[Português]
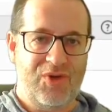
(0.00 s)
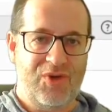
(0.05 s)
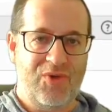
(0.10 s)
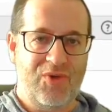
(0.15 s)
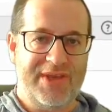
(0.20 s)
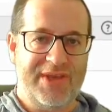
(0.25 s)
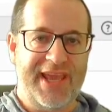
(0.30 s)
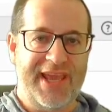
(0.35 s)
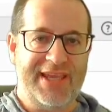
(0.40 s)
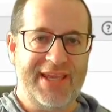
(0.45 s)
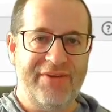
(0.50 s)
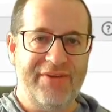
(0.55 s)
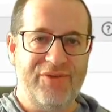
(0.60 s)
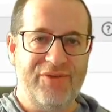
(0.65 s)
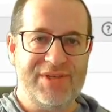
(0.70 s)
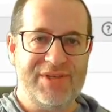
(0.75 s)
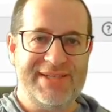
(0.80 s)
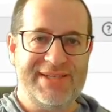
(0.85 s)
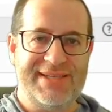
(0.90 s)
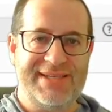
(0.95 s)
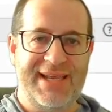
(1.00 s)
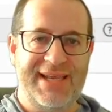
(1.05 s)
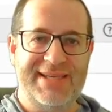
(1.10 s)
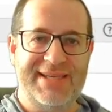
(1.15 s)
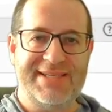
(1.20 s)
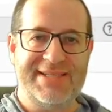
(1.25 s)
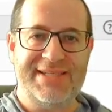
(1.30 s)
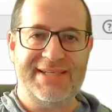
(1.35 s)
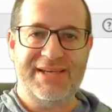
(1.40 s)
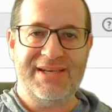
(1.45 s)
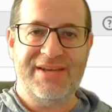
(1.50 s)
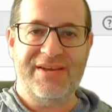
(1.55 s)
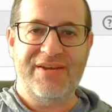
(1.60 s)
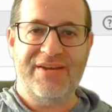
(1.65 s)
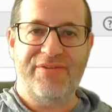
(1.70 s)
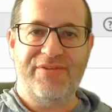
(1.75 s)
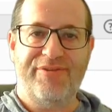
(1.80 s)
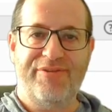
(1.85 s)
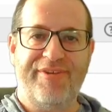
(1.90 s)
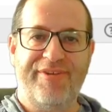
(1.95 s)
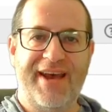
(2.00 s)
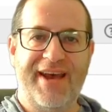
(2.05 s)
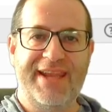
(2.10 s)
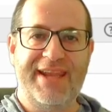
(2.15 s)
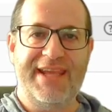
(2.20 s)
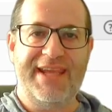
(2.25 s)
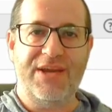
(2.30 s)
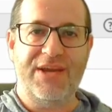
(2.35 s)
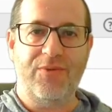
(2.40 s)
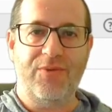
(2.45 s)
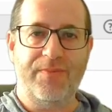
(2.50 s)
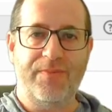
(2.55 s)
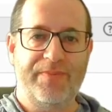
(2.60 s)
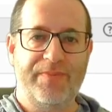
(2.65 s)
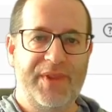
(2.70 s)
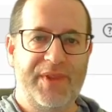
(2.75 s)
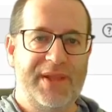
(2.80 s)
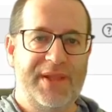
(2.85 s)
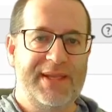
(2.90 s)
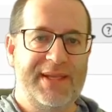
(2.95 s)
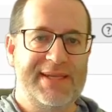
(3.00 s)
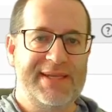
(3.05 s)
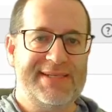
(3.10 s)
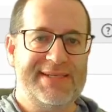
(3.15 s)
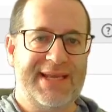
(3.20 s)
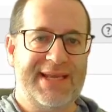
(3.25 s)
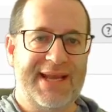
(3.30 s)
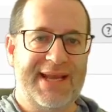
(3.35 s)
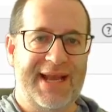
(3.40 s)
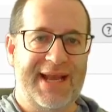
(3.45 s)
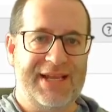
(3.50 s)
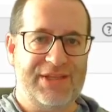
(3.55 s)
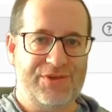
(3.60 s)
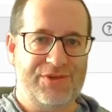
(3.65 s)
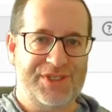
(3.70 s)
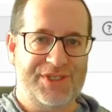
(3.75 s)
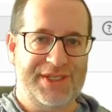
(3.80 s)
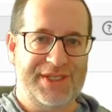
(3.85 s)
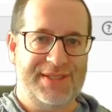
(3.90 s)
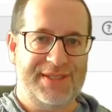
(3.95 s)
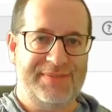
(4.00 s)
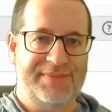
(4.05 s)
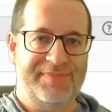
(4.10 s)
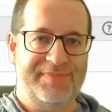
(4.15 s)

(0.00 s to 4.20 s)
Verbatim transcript: o que que vocês fariam nesse caso, gente?